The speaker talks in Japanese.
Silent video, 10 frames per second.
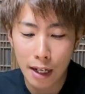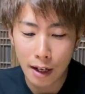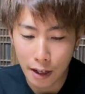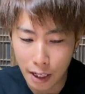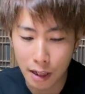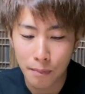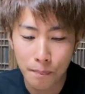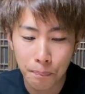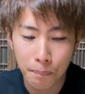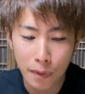はい、
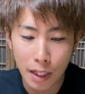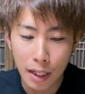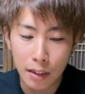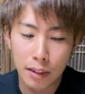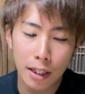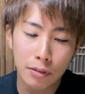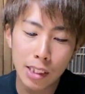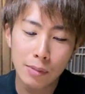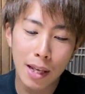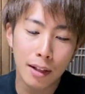で2
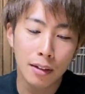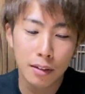つ目、